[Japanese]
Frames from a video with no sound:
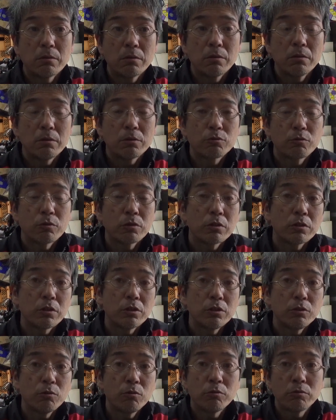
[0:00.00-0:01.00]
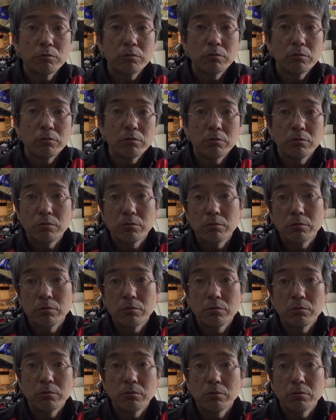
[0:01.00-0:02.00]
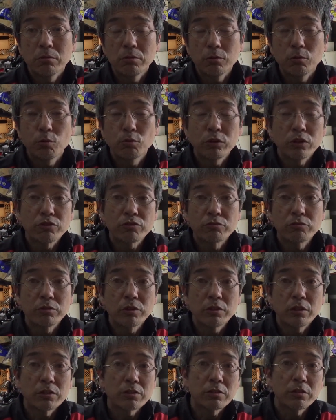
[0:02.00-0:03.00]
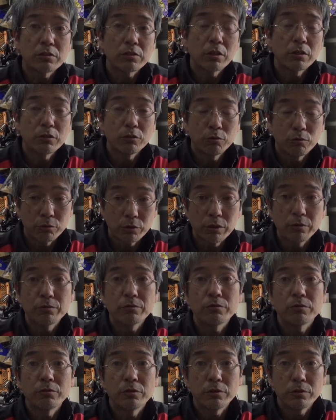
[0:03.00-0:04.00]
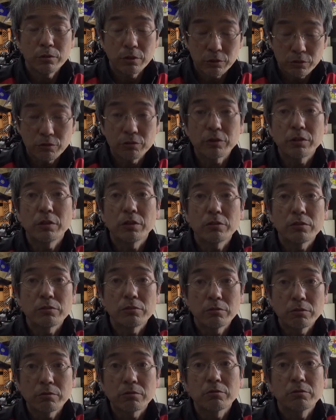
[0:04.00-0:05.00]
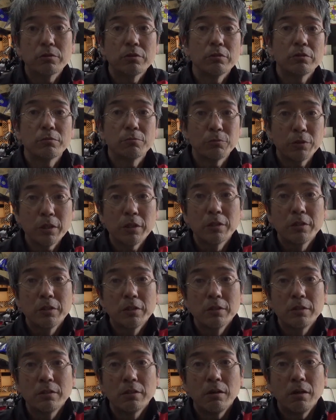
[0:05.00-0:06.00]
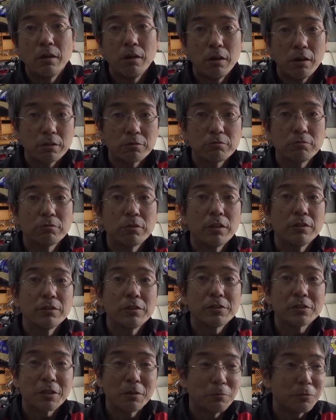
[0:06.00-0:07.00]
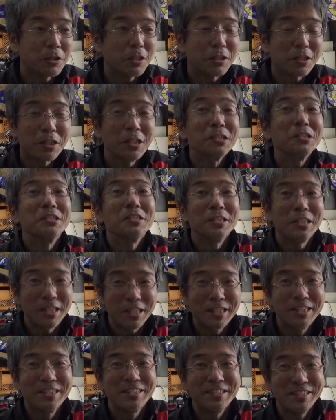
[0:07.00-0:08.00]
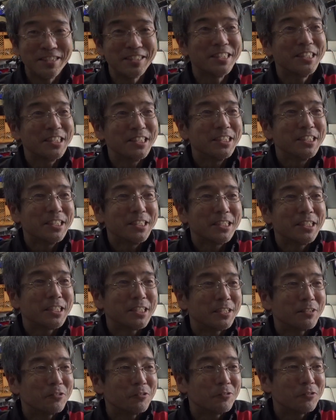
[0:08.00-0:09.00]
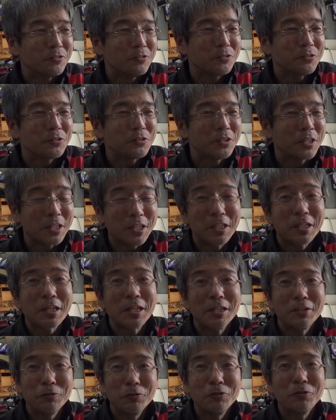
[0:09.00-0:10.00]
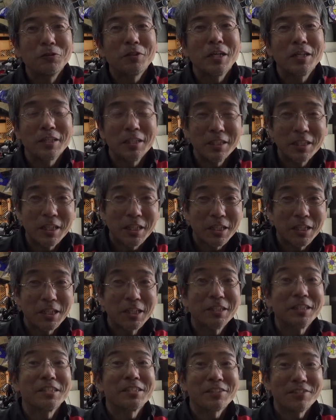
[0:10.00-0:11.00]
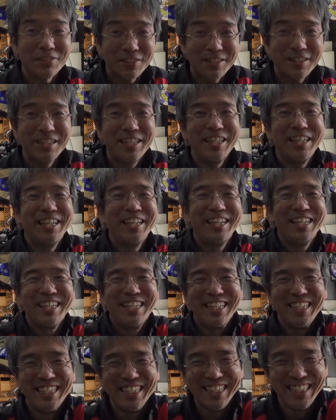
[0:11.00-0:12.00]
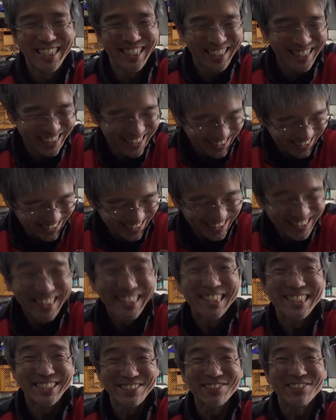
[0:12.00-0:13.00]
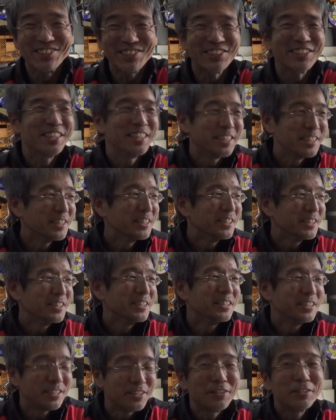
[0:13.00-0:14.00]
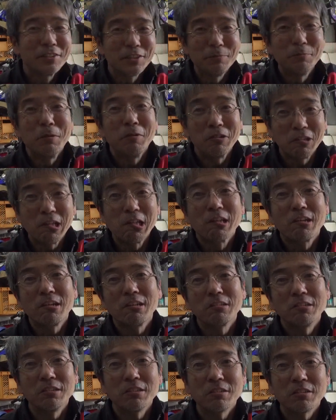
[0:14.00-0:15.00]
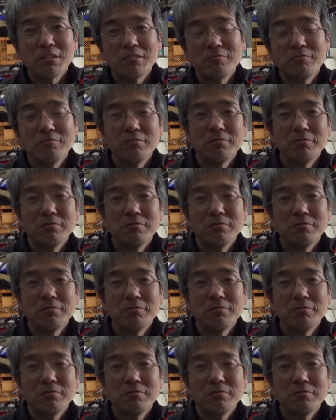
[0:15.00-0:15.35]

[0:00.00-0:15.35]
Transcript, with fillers: えー、それって日本どこで作ってるやつなんですか日本で普通に作ってるやつですよって言ってもねはあそうなんですかみたいな感じでね、うん、あのなかなかあの買っていただけなかったですそう今はね買っていただける